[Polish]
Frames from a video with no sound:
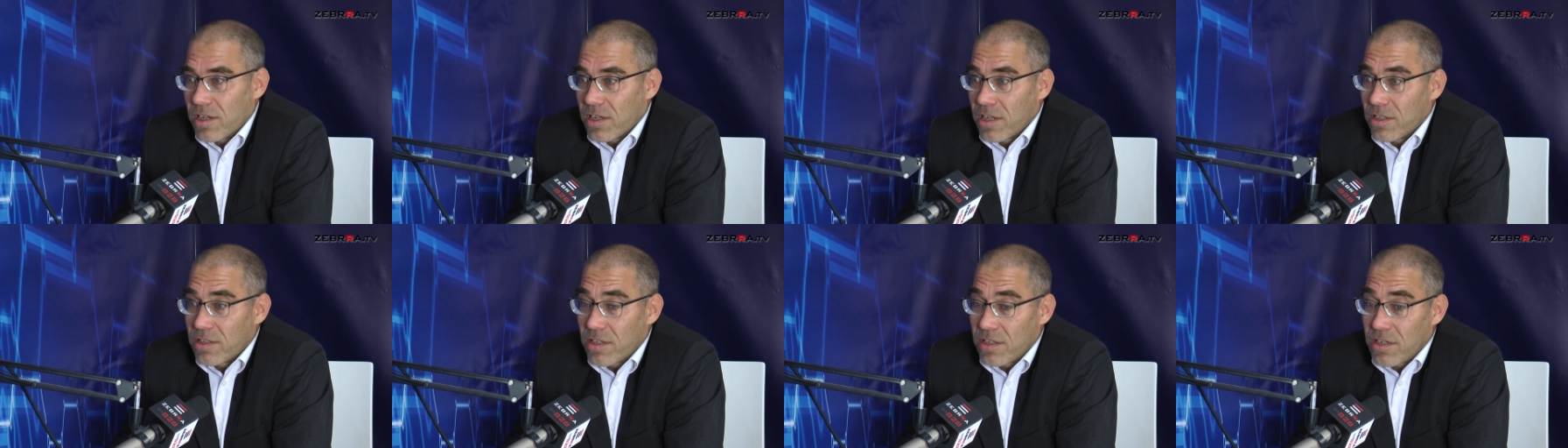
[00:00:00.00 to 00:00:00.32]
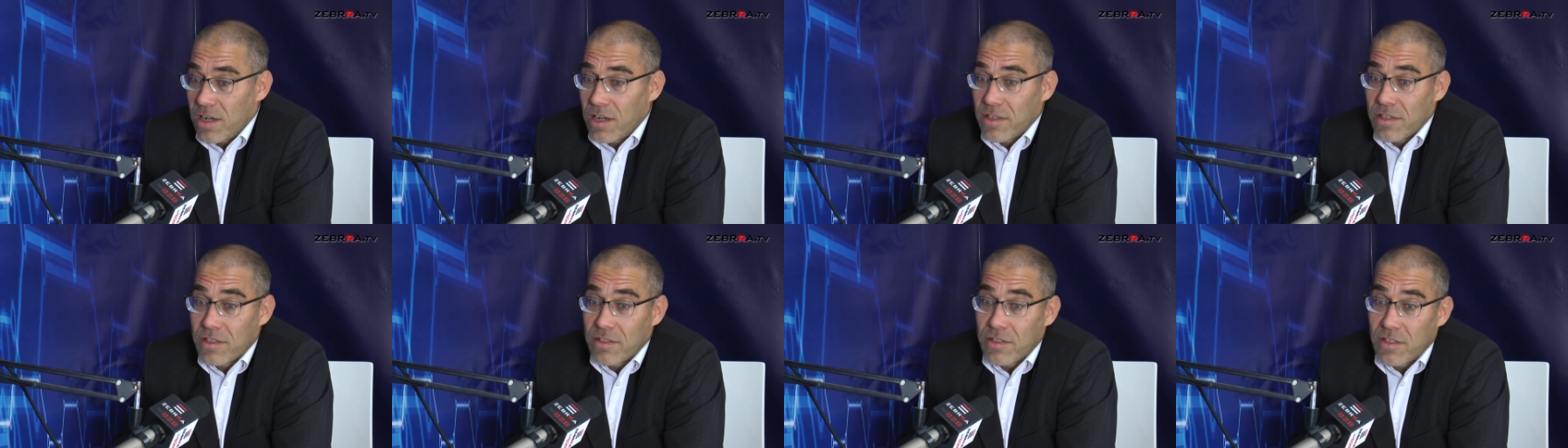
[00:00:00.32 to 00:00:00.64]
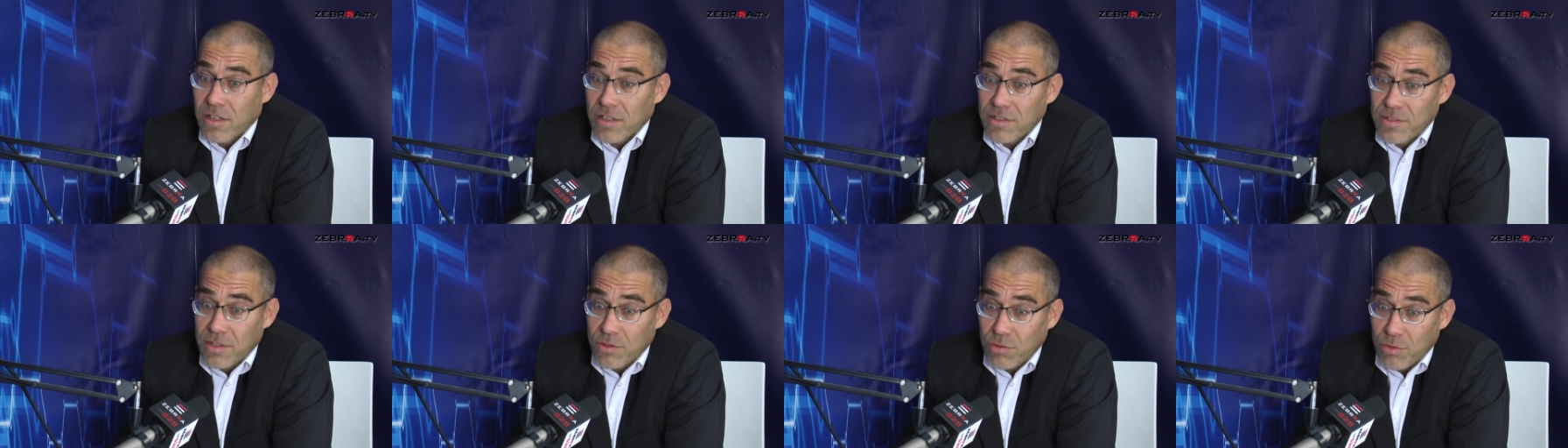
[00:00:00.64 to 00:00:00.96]
e, Generalnej
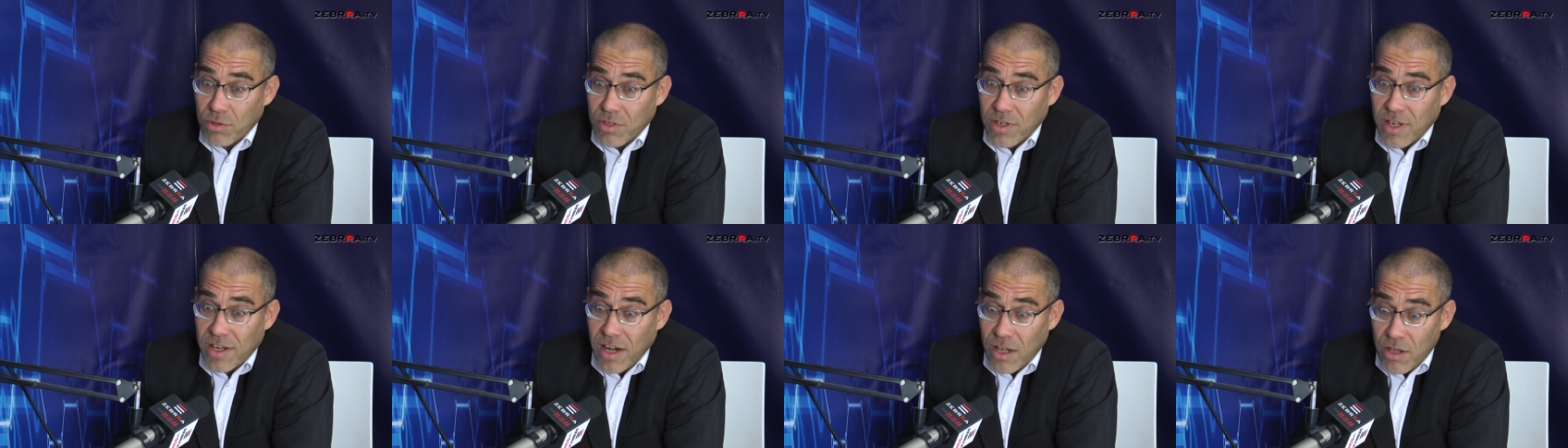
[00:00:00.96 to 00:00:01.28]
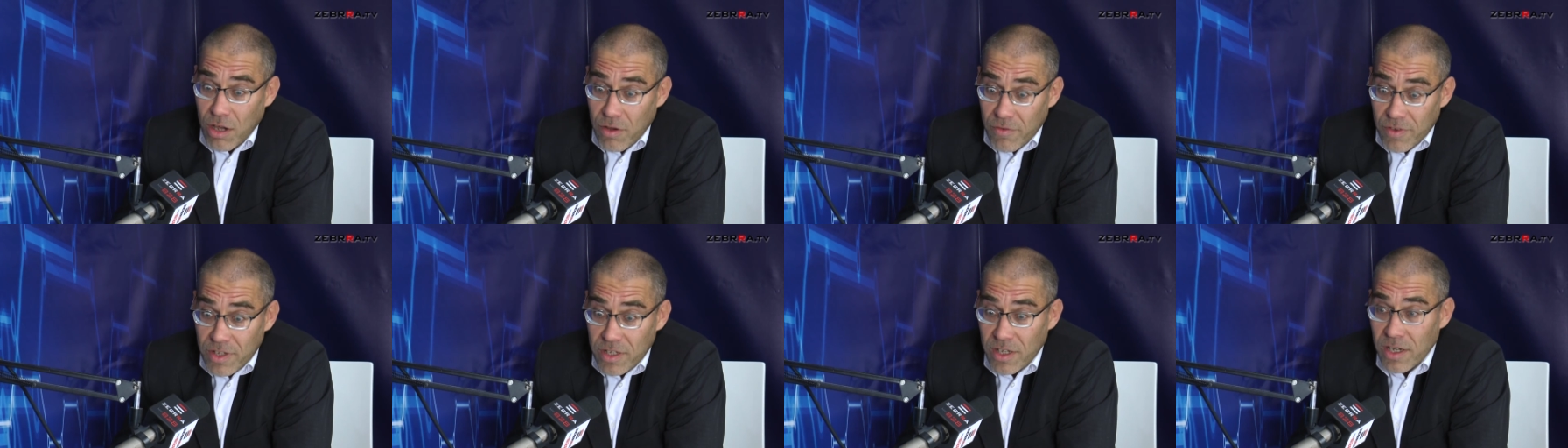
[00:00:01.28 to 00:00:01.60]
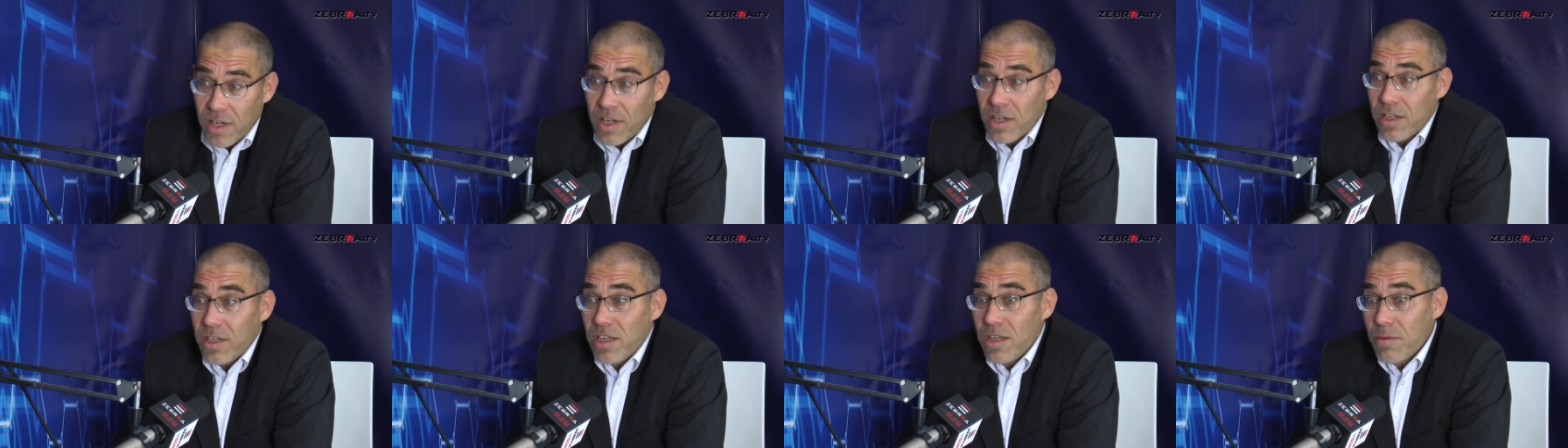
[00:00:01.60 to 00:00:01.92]
Dyrekcji Dróg Krajowych